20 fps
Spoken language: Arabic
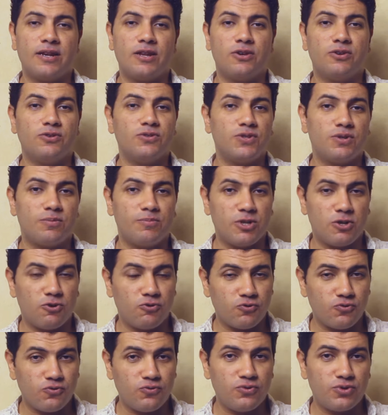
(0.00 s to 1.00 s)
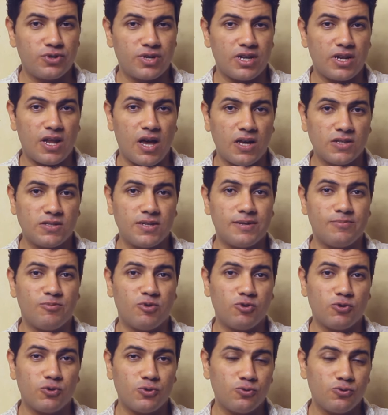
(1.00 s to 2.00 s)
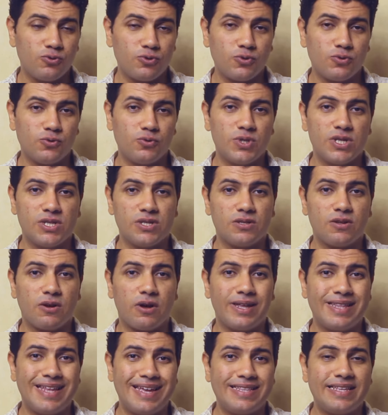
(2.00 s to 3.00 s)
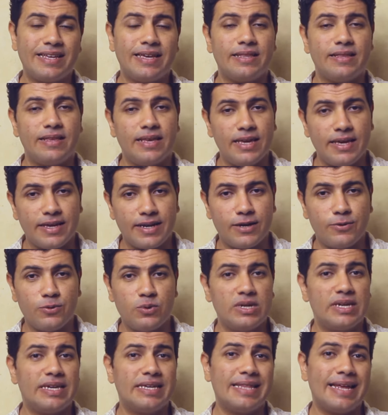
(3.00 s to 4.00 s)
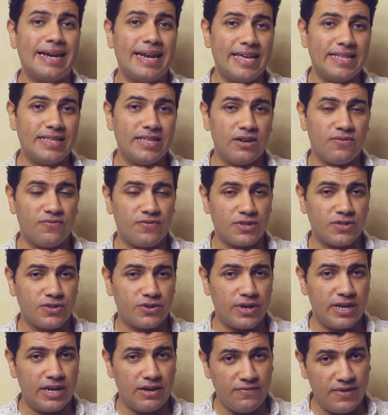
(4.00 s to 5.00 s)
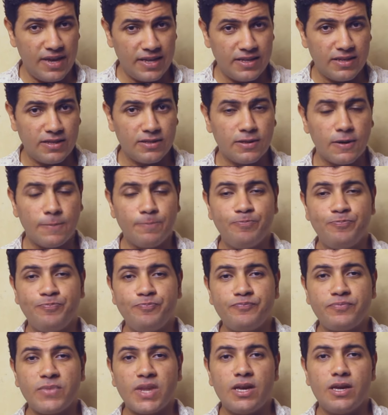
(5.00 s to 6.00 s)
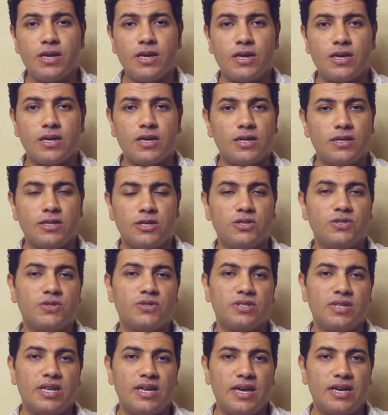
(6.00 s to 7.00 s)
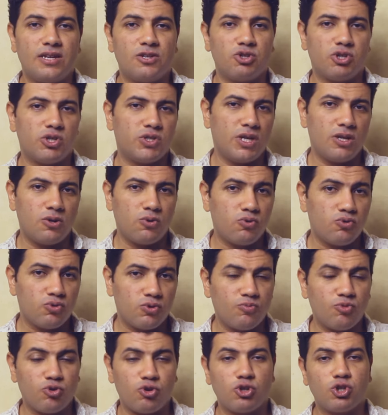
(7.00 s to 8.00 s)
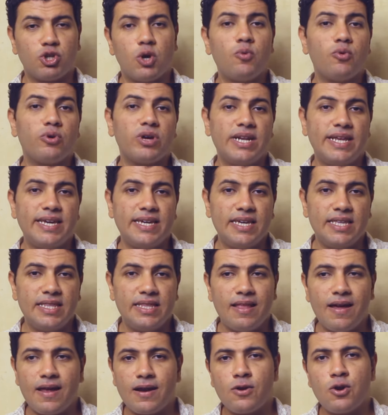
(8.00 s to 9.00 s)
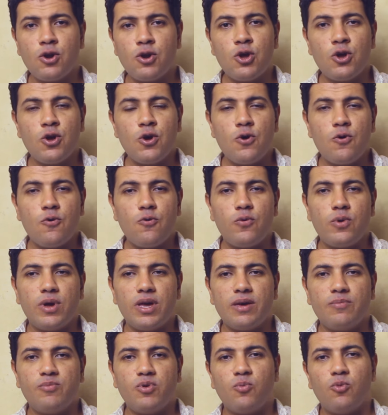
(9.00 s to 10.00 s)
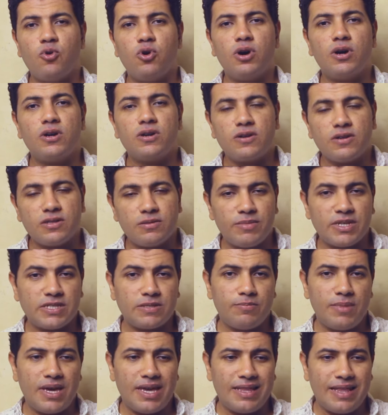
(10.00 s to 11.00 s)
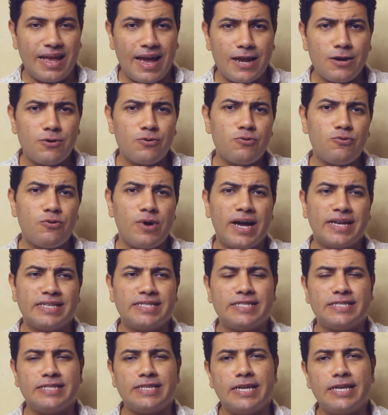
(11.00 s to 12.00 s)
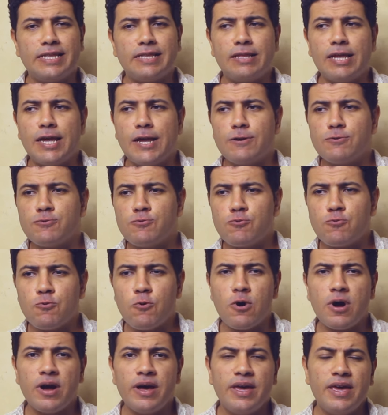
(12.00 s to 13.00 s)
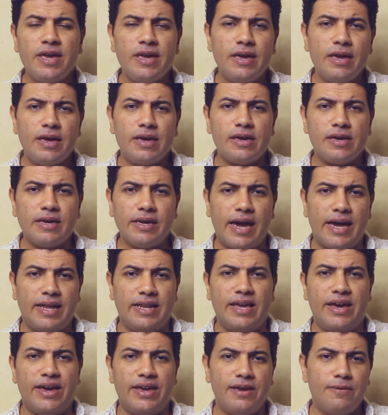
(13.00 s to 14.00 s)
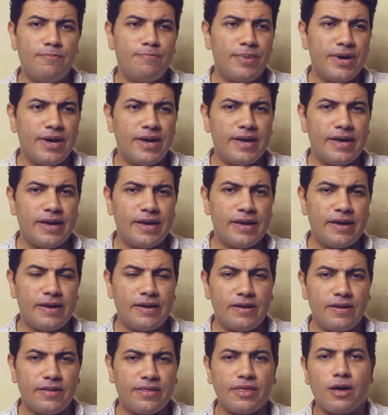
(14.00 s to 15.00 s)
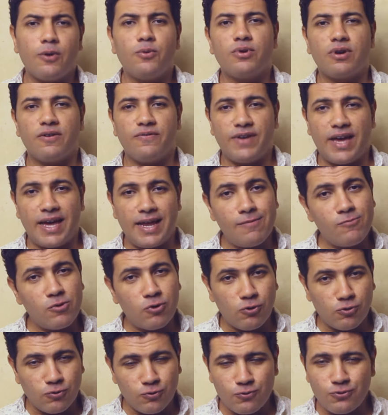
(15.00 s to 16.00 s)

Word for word: عطر من العطور اللي حصل بخصوصه انتقادات كتيره وجدالات الفتره اللي فاتت آه، العطر ده انا شخصيا كنت متشوق ليه جدا وبمجرد ما سمعت عنه حسيت انه آه، يعني هيبقى آه، ثوره في عالم العطور